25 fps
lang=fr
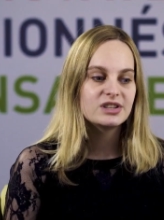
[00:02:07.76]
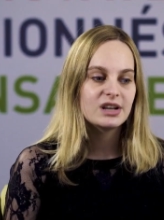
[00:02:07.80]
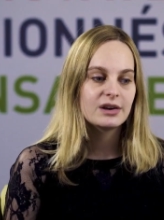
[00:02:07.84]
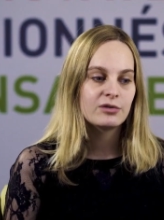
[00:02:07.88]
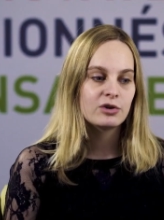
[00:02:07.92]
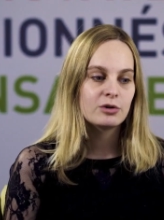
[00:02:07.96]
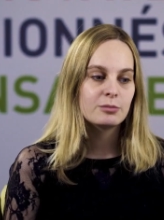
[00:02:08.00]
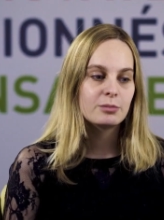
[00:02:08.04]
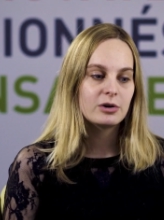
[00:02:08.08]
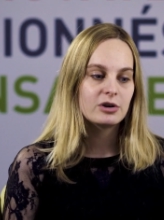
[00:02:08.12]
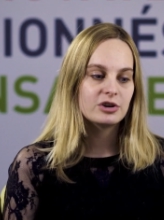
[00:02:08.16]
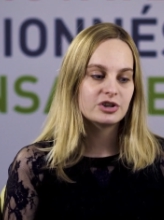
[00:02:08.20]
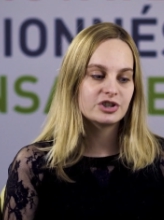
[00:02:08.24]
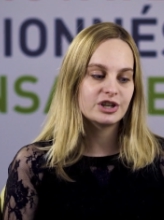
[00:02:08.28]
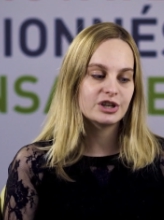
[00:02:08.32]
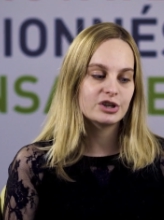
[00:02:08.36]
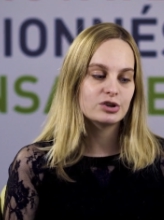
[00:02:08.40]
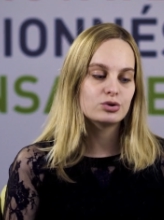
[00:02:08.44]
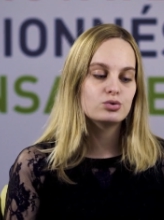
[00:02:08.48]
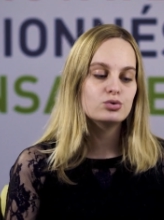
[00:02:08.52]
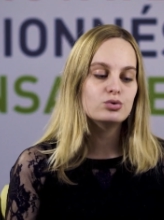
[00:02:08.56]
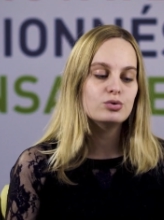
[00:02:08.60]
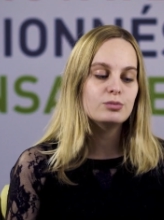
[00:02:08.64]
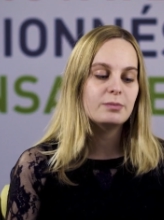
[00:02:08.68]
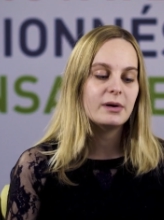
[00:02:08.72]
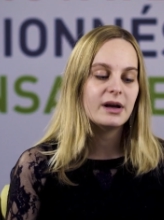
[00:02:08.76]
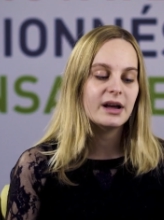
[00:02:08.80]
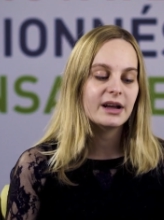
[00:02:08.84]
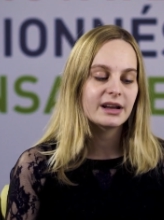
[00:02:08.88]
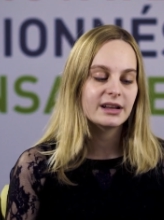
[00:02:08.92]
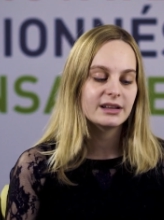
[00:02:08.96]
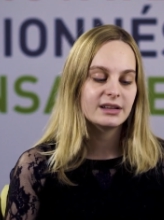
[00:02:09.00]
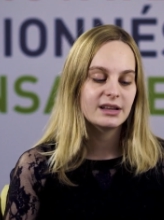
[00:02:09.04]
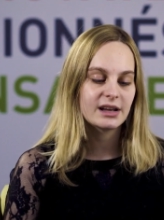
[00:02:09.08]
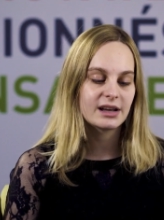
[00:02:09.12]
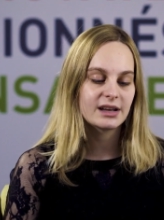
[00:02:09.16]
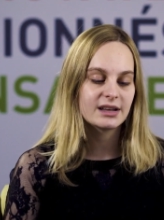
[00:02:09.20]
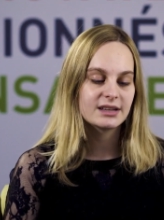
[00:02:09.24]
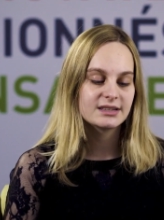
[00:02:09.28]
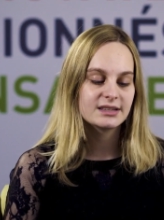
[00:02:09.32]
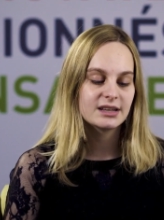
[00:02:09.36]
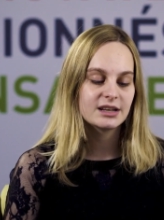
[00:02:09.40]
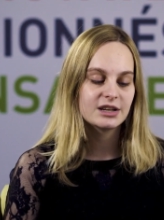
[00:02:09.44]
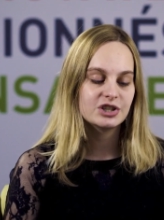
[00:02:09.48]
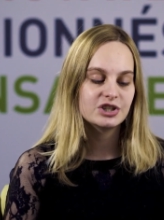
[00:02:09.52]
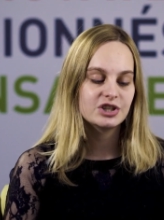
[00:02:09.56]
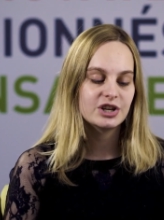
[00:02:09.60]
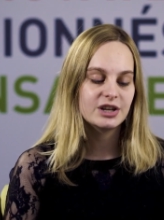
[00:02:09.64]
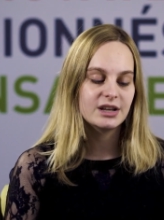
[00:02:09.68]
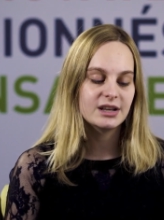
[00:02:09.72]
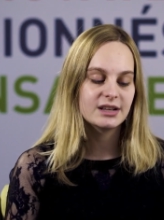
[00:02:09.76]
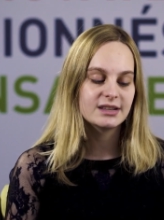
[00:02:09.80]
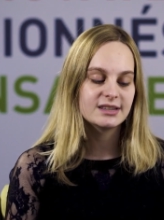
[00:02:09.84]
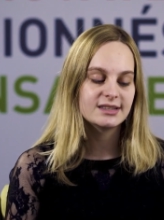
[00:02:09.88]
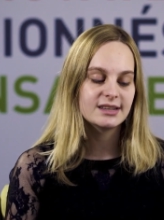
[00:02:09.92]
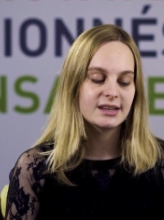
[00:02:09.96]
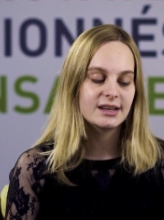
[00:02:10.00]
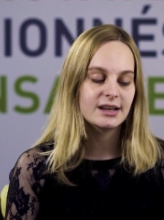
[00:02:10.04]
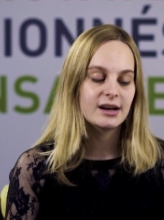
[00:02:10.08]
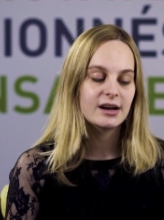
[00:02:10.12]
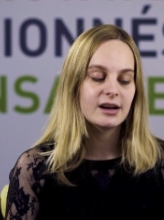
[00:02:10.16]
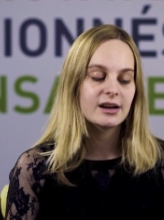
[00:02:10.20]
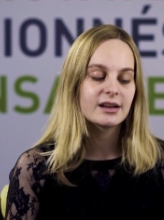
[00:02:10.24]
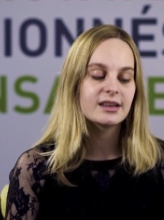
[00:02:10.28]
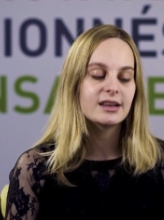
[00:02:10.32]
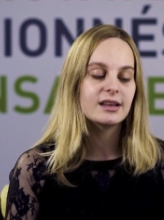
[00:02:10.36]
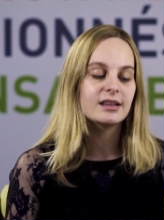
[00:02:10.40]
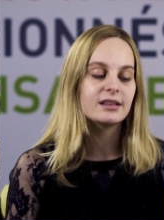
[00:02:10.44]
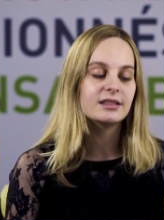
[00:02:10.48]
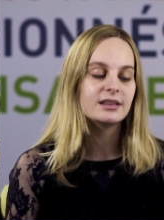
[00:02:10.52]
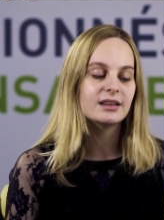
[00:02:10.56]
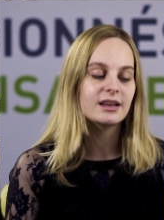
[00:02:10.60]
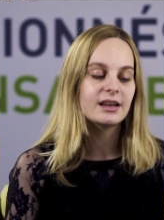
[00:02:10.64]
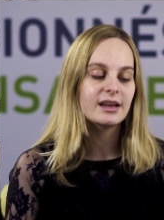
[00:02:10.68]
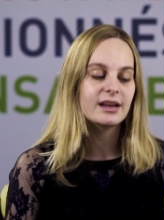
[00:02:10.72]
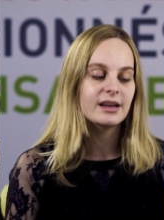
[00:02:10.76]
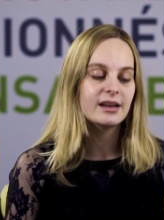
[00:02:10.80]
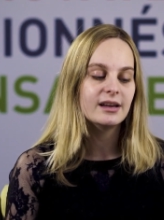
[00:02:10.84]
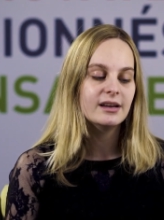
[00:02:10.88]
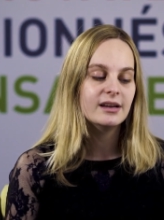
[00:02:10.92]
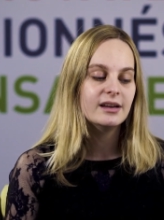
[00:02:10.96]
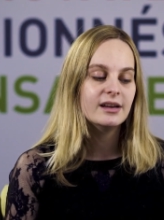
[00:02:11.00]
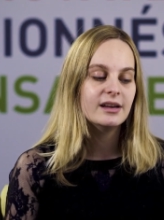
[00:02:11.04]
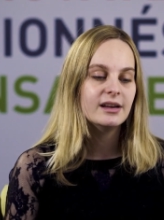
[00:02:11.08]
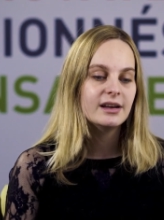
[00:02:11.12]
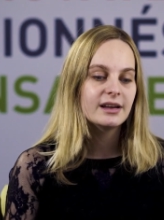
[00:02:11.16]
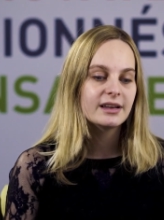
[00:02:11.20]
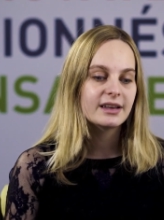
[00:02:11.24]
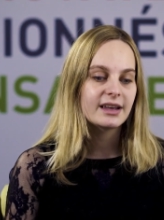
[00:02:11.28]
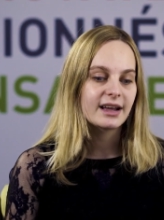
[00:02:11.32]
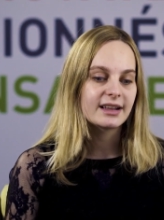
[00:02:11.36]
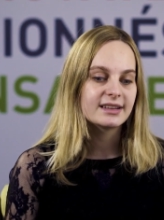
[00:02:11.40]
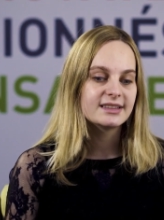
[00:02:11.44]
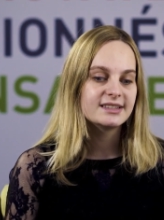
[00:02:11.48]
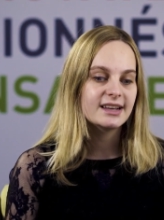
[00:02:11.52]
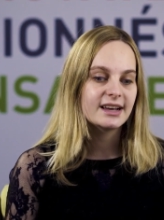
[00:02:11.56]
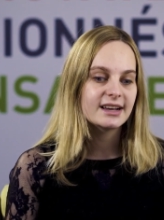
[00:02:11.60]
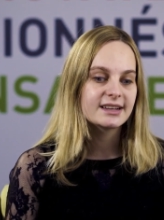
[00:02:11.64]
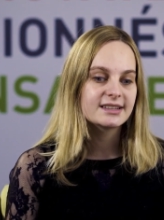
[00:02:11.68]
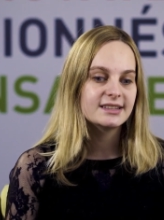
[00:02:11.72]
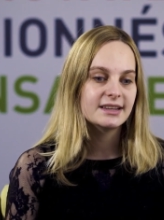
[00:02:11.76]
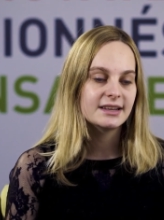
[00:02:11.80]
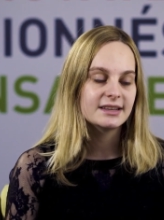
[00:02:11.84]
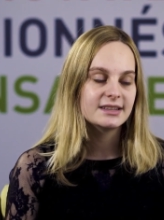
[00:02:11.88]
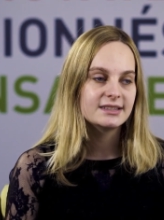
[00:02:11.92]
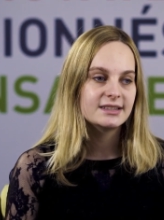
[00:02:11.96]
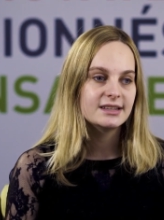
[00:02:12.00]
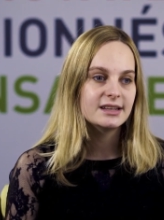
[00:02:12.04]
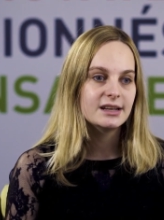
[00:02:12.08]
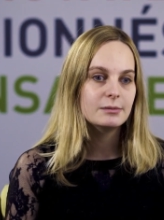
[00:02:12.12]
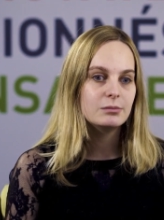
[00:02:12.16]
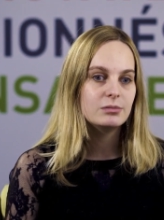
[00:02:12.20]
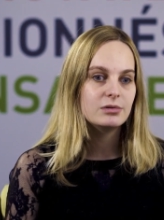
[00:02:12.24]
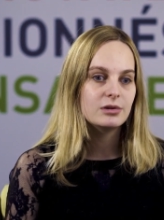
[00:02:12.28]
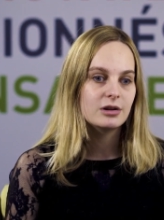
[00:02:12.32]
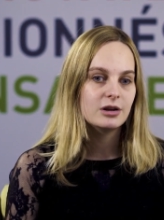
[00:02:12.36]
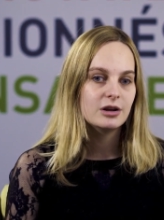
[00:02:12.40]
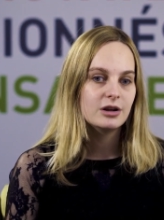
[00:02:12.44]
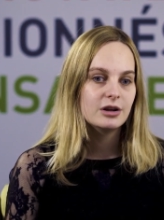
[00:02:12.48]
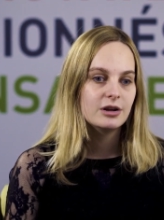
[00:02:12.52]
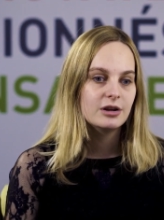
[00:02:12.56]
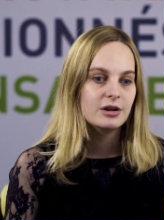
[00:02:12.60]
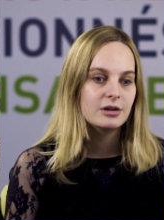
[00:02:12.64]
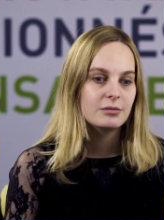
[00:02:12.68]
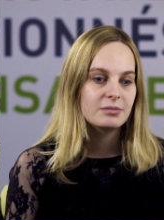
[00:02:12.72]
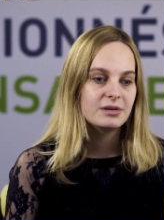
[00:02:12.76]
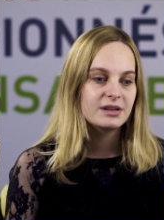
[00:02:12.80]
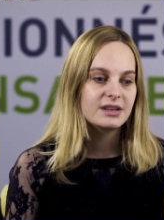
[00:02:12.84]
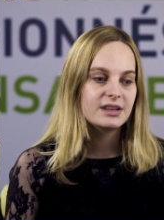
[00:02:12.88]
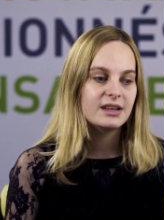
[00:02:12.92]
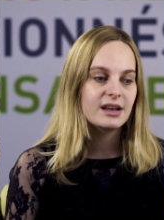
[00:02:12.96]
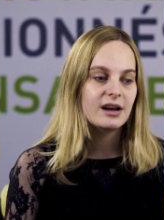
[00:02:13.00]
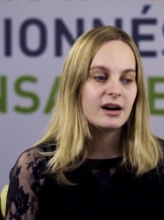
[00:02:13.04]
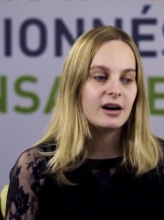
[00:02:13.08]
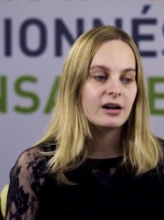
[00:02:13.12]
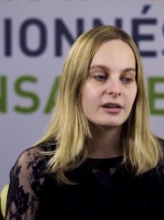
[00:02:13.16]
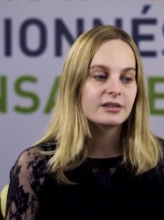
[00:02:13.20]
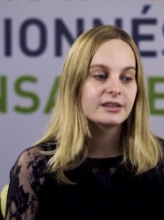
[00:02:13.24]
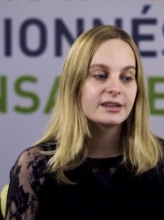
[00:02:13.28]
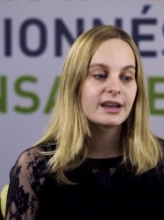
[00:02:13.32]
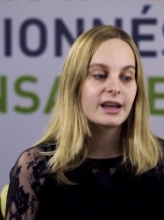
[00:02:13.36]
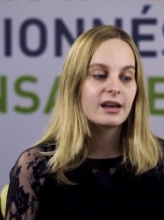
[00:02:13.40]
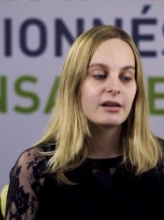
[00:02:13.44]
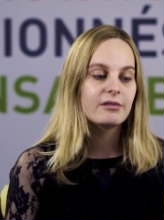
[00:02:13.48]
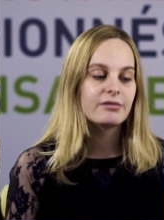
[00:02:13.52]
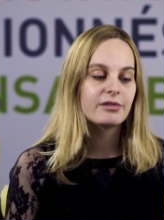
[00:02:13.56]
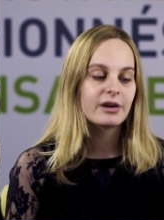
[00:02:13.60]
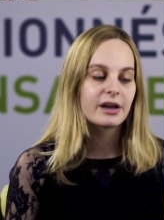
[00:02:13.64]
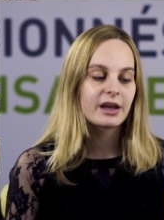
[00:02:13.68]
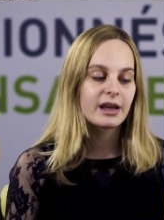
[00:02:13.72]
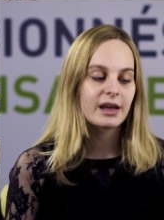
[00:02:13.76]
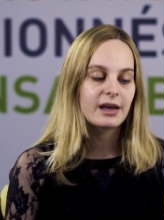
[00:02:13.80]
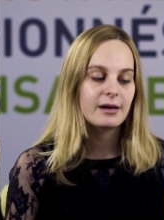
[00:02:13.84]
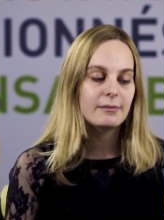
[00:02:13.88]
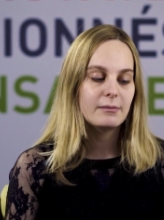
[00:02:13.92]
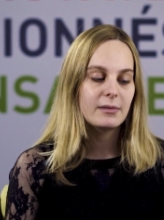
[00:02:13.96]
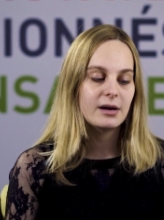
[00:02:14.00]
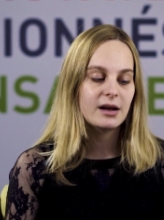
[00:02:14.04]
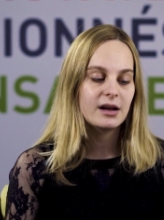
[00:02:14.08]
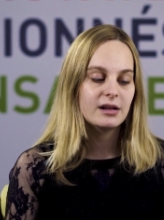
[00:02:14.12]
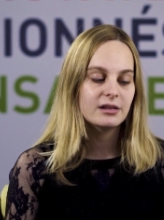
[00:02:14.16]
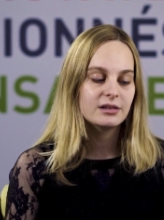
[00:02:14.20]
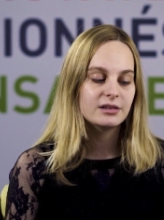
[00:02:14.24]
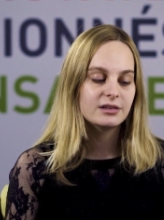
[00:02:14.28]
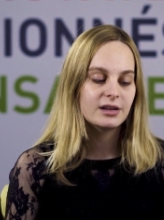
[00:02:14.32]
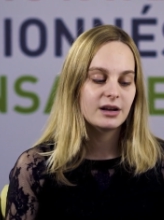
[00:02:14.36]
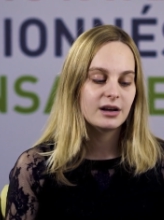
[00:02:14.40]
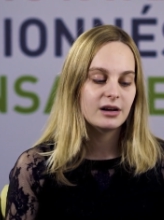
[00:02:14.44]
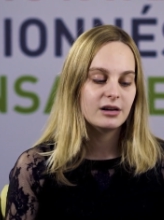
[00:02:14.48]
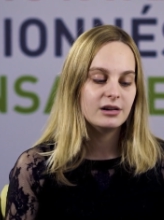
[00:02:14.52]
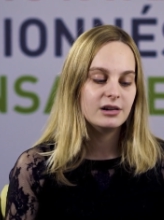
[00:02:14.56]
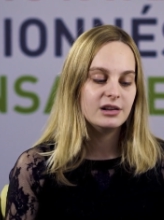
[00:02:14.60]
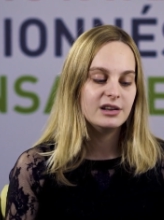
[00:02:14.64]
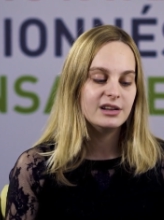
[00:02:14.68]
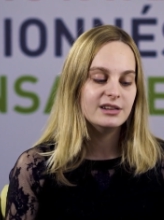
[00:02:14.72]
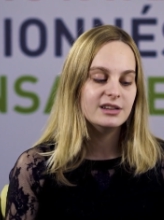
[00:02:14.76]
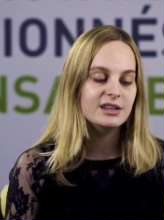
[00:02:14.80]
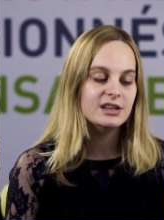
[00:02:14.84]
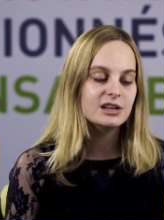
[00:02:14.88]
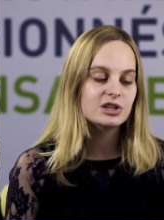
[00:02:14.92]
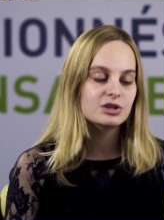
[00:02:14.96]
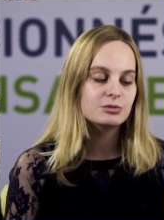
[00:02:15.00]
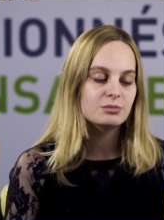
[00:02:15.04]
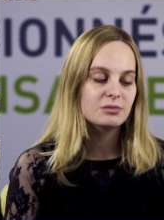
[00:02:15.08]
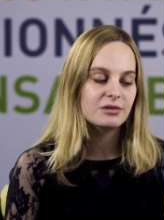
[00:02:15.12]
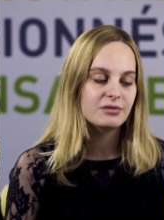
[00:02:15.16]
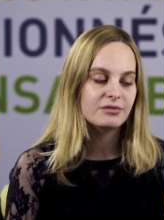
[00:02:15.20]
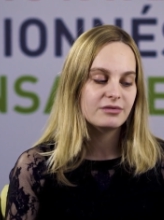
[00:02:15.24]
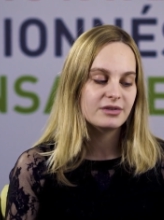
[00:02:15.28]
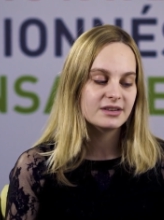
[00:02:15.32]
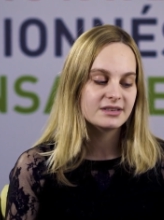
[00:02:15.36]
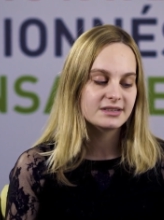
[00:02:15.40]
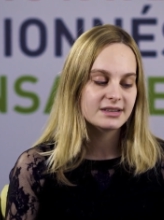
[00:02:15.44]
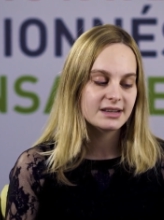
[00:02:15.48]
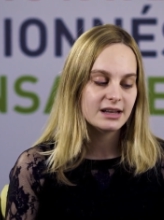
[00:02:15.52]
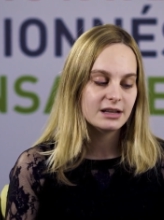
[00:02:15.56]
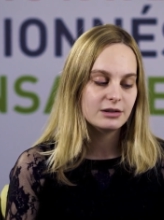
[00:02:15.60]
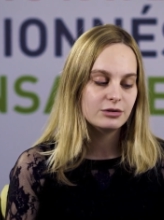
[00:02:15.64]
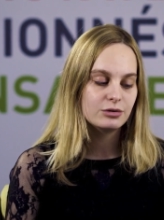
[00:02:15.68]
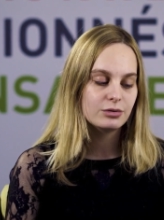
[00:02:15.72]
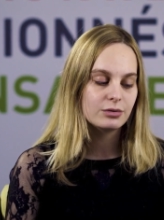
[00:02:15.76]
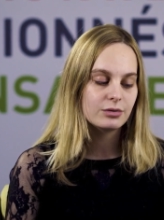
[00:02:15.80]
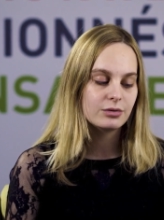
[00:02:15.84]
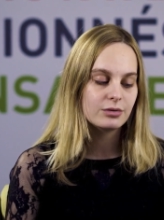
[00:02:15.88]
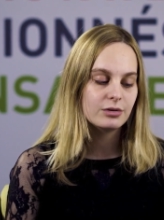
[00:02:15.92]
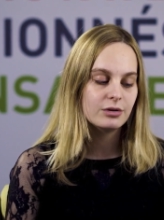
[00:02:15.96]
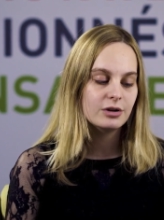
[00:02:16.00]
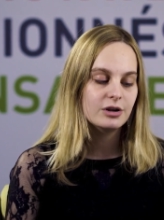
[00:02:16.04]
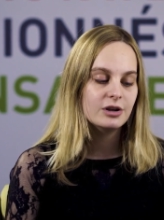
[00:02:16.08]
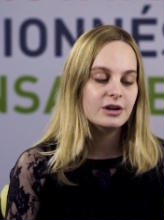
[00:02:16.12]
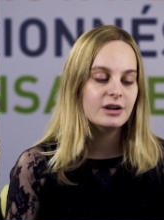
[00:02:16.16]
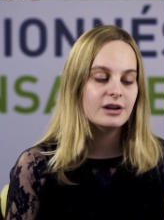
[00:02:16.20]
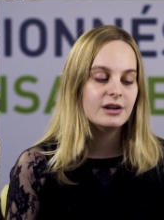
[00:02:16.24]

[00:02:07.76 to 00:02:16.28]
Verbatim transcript: Il y avait un projet super intéressant chez INCA qui était quartier accessible, puis qui entrait vraiment dans l'idée que je me faisais de